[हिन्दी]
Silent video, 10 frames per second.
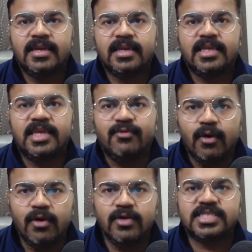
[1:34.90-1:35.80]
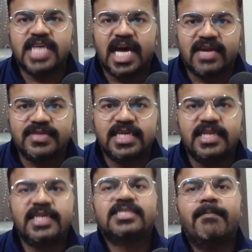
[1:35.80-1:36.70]
कि वो
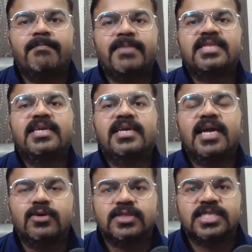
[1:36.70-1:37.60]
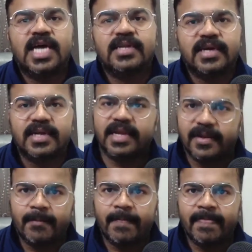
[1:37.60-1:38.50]
सार्वजनिक संपत्ति का नुकसान करे
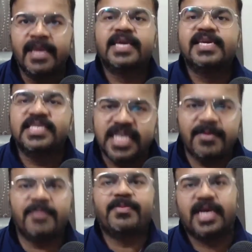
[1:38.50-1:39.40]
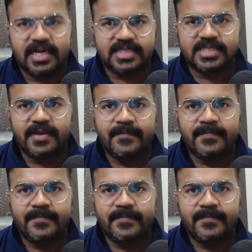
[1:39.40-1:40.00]
किसी भी प्रकार से